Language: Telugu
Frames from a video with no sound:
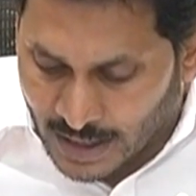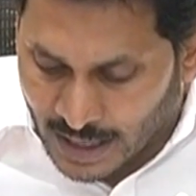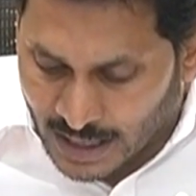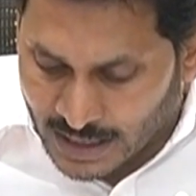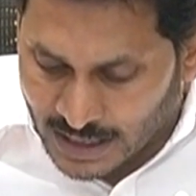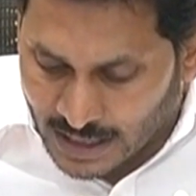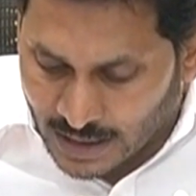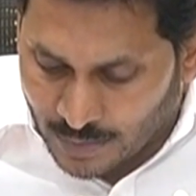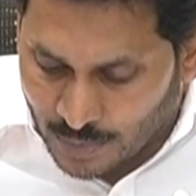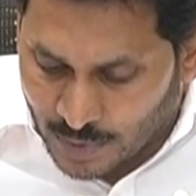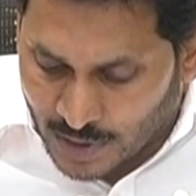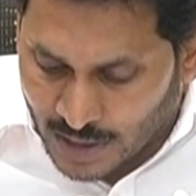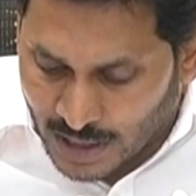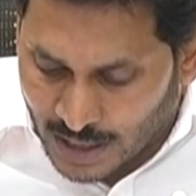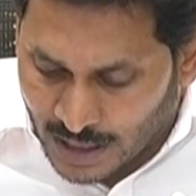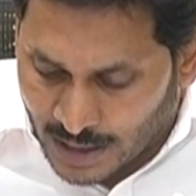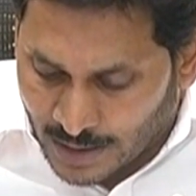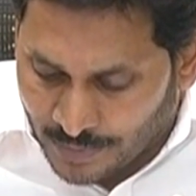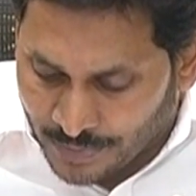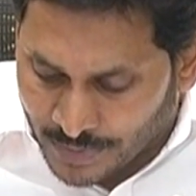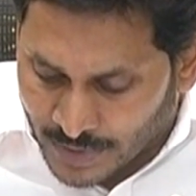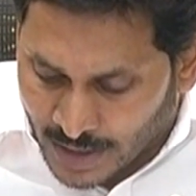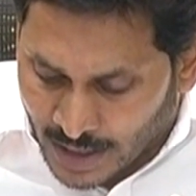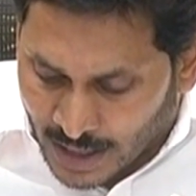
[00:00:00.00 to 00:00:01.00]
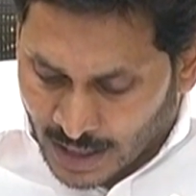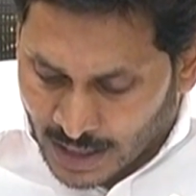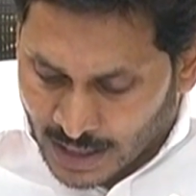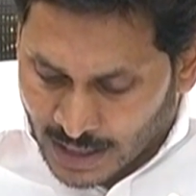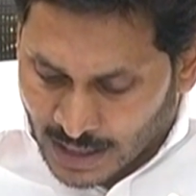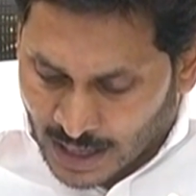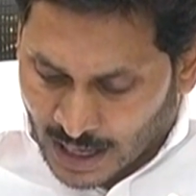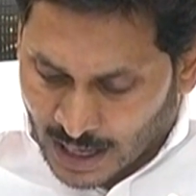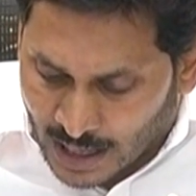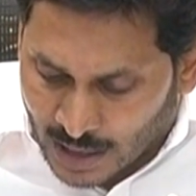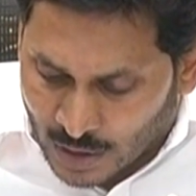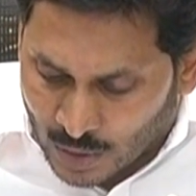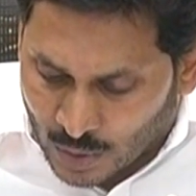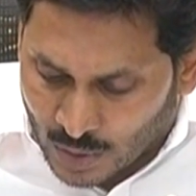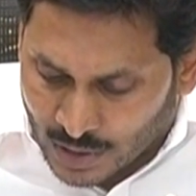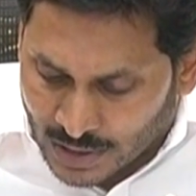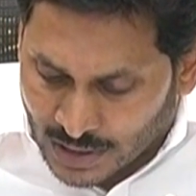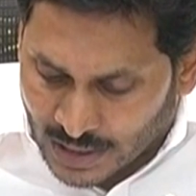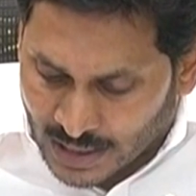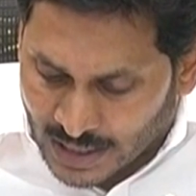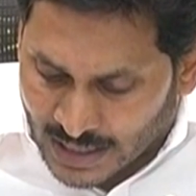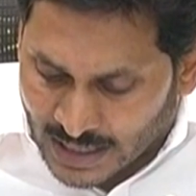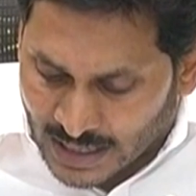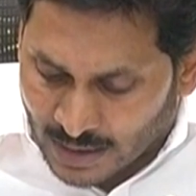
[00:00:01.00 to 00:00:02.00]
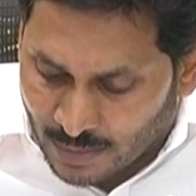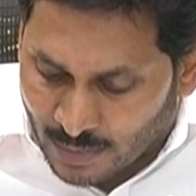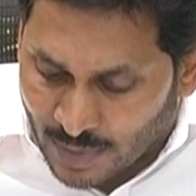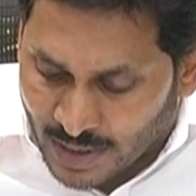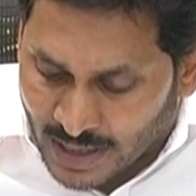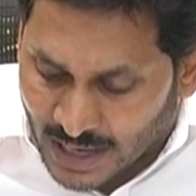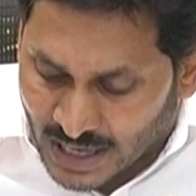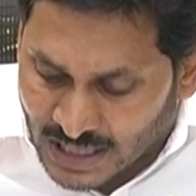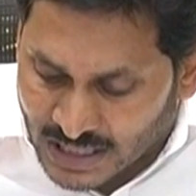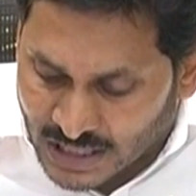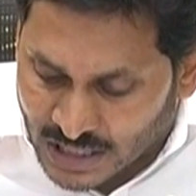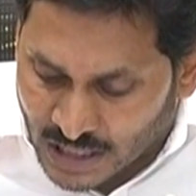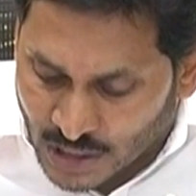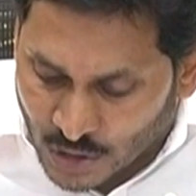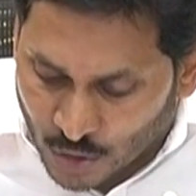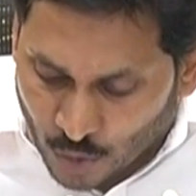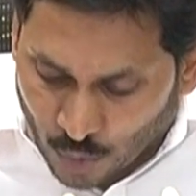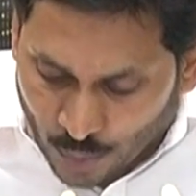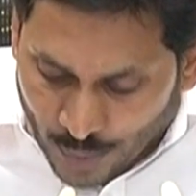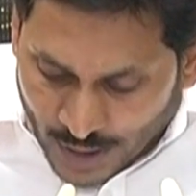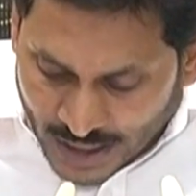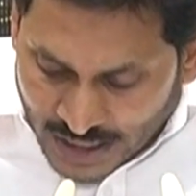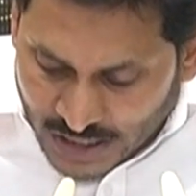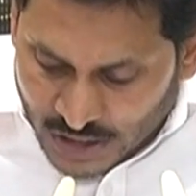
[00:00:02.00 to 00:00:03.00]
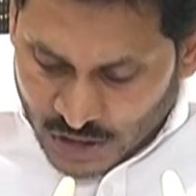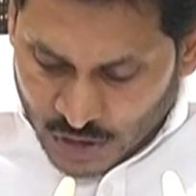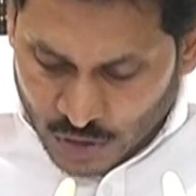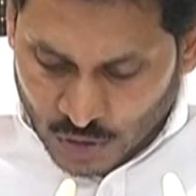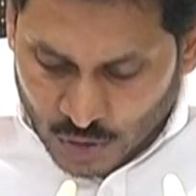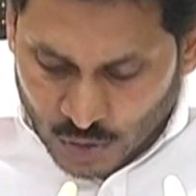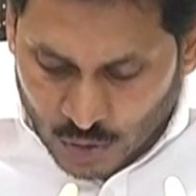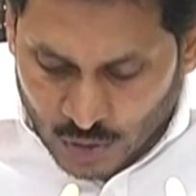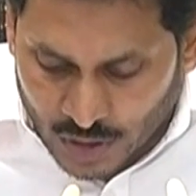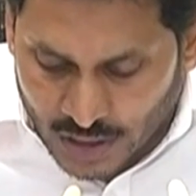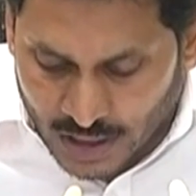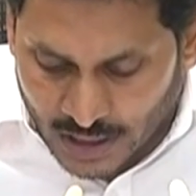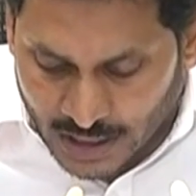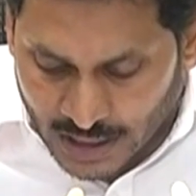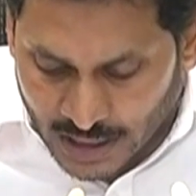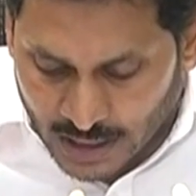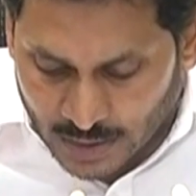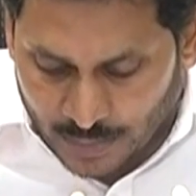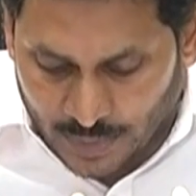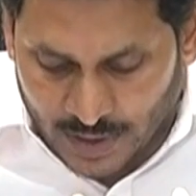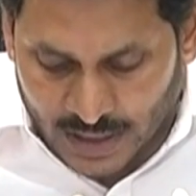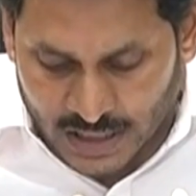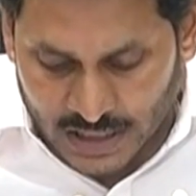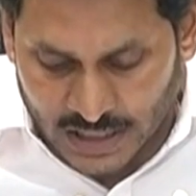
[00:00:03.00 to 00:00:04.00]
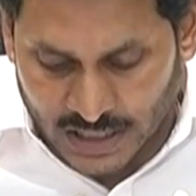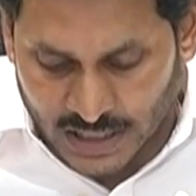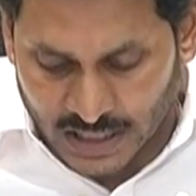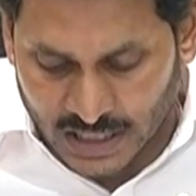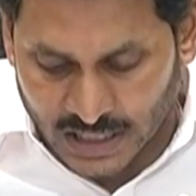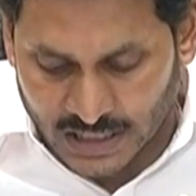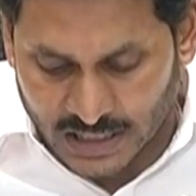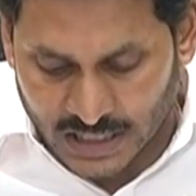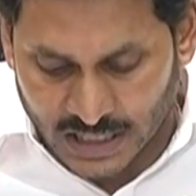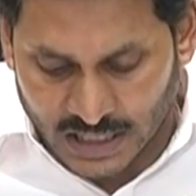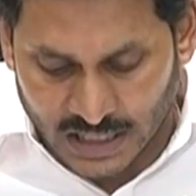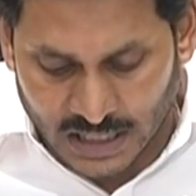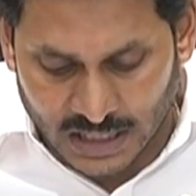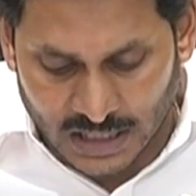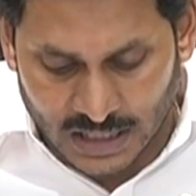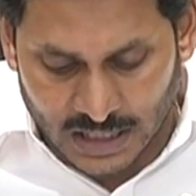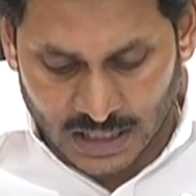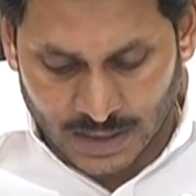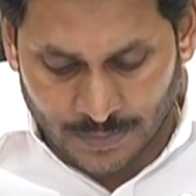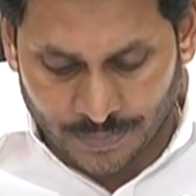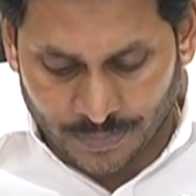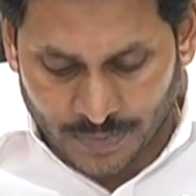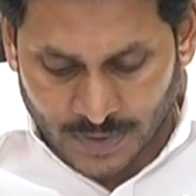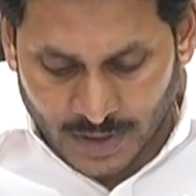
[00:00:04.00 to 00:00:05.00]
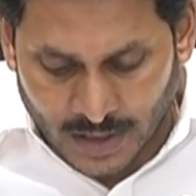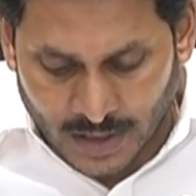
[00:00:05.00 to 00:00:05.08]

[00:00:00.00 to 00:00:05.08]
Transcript: దాదాపుగా నాలుగు వందల డెబ్బై ఐసీయూ బెడ్స్ను కూడా ఏర్పాటు చేయడం జరిగింది